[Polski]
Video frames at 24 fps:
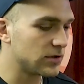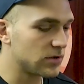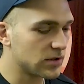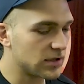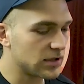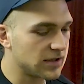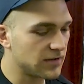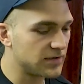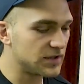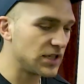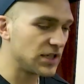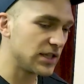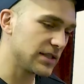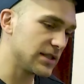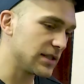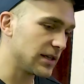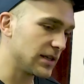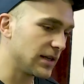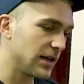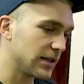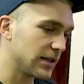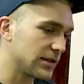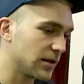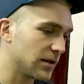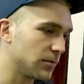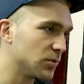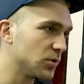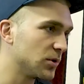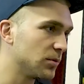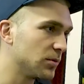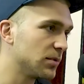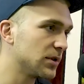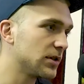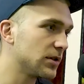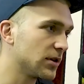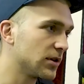to te wczesne lata
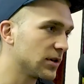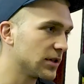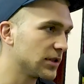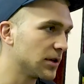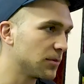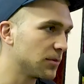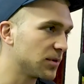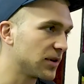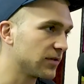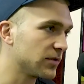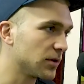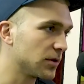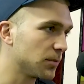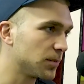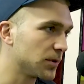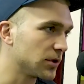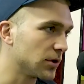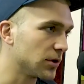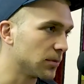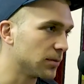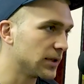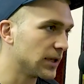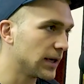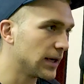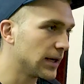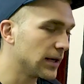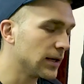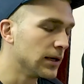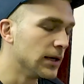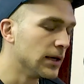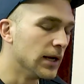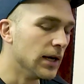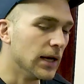byłyby trochę mhm. nieprawdopodobne.